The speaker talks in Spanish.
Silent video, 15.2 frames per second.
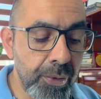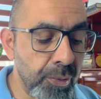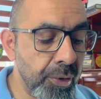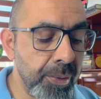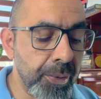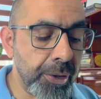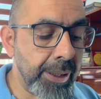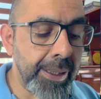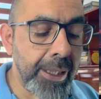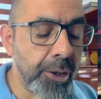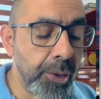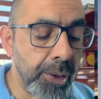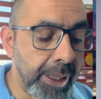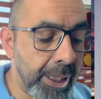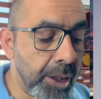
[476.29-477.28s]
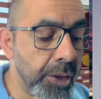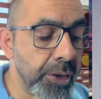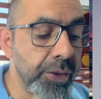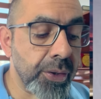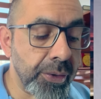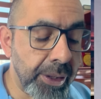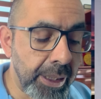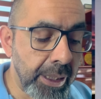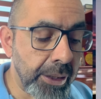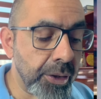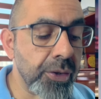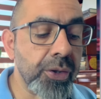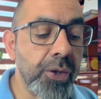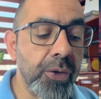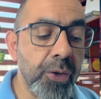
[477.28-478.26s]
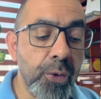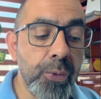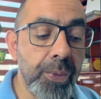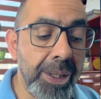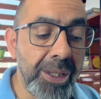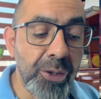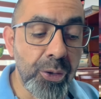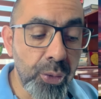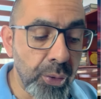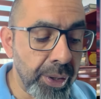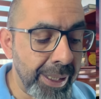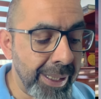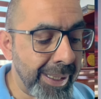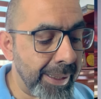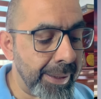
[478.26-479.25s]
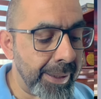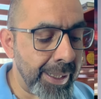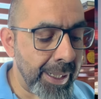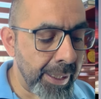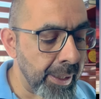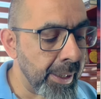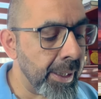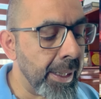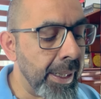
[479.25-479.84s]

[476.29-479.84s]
muy bonita con hijos, con nietos, con juventud en general,